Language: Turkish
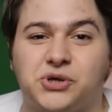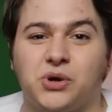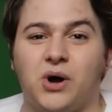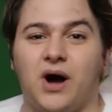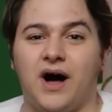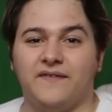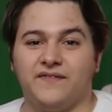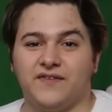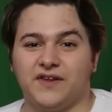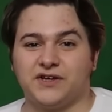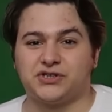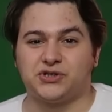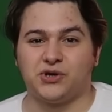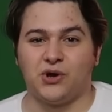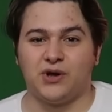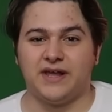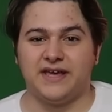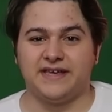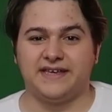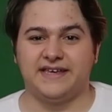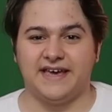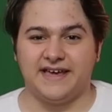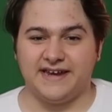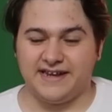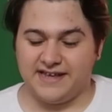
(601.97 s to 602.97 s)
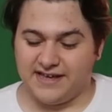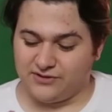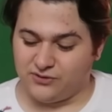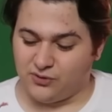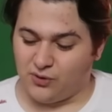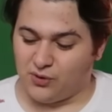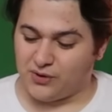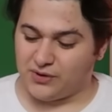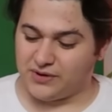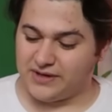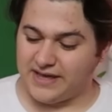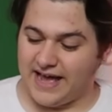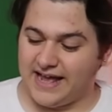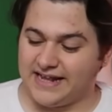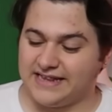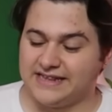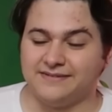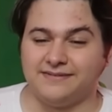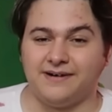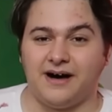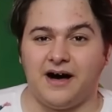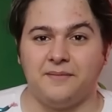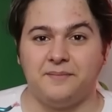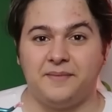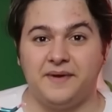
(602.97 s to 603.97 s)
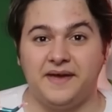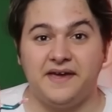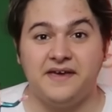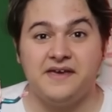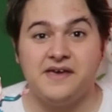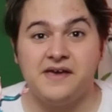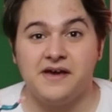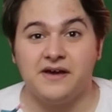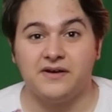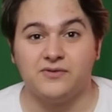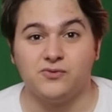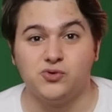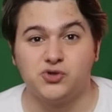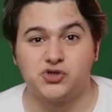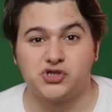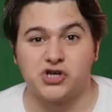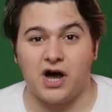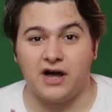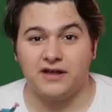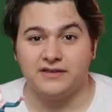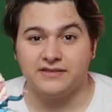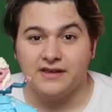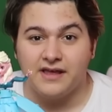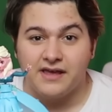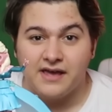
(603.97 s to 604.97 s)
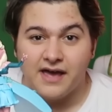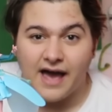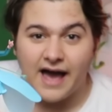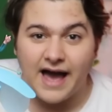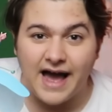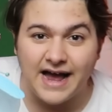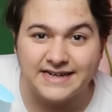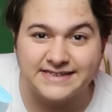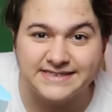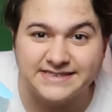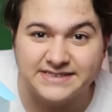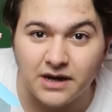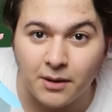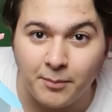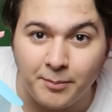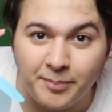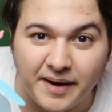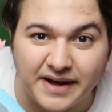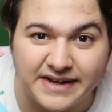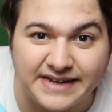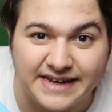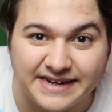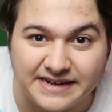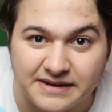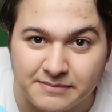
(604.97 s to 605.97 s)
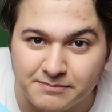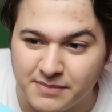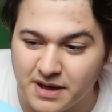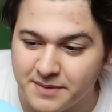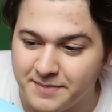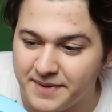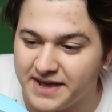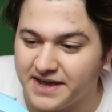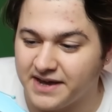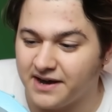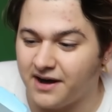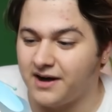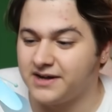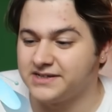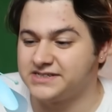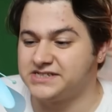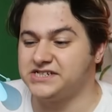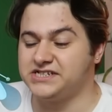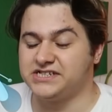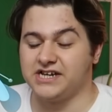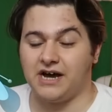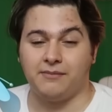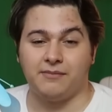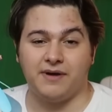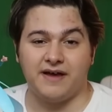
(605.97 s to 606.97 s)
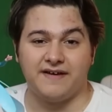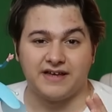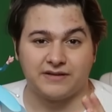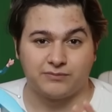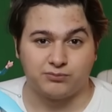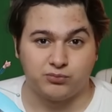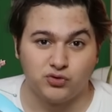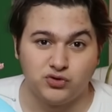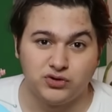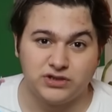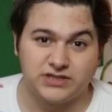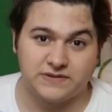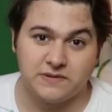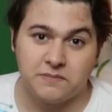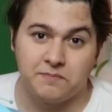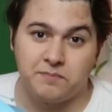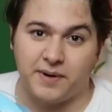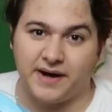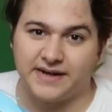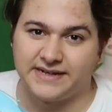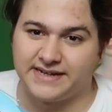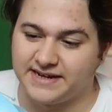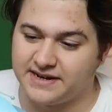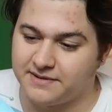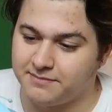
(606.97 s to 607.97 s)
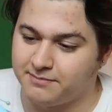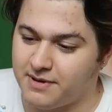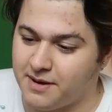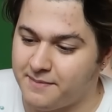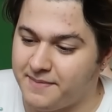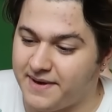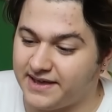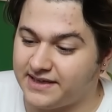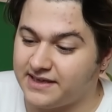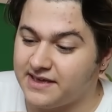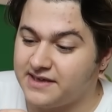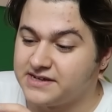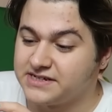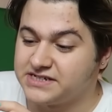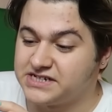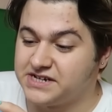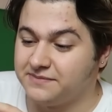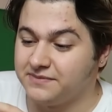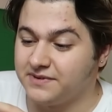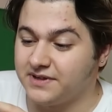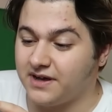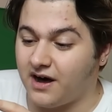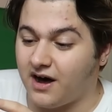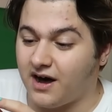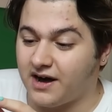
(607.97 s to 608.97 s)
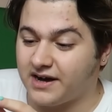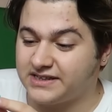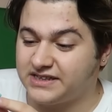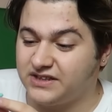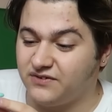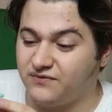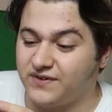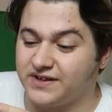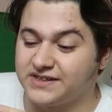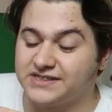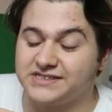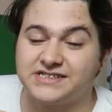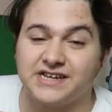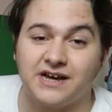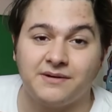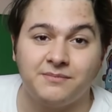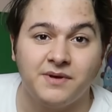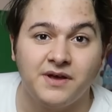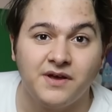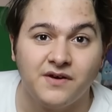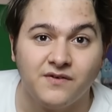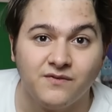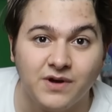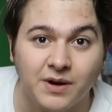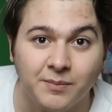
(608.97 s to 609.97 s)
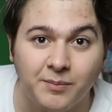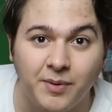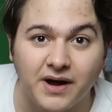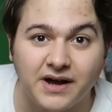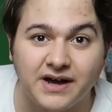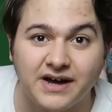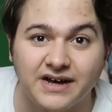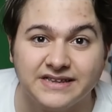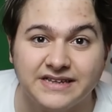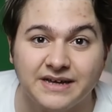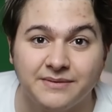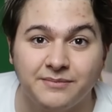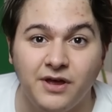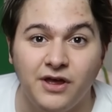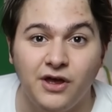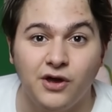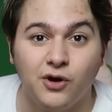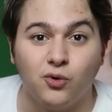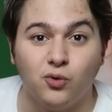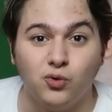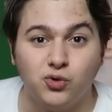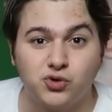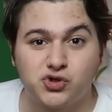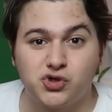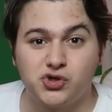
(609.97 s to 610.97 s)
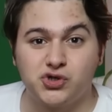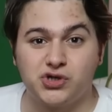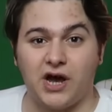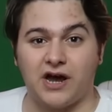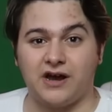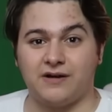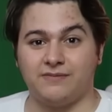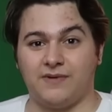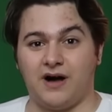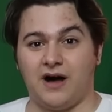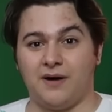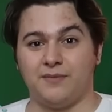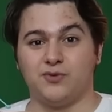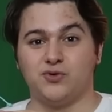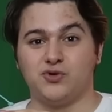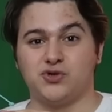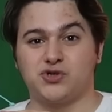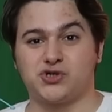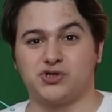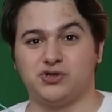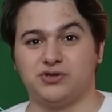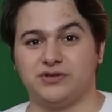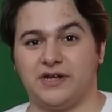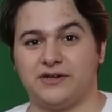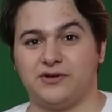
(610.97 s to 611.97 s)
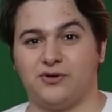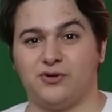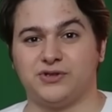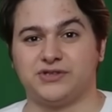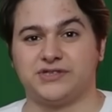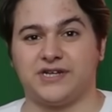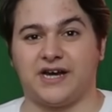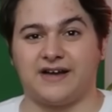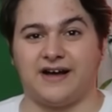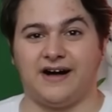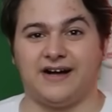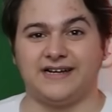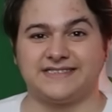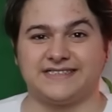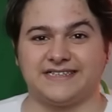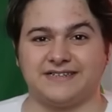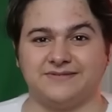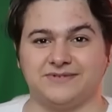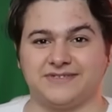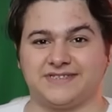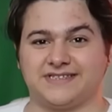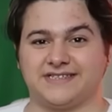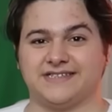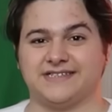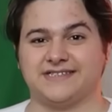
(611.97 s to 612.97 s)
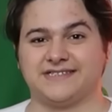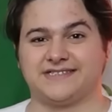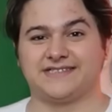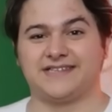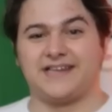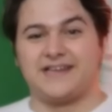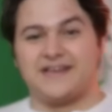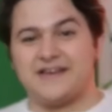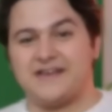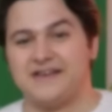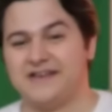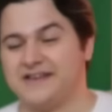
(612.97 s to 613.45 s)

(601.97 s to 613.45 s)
şu anda şöyle geriye doğru geldim abi uçan Elsa balerin bebeği açacağım. Evet bunun ismi balerin bebek. Şimdi aktif edeceğim ve bakalım uçacak mı abi? Uçtuğunda ne olacak? Hazır mısınız?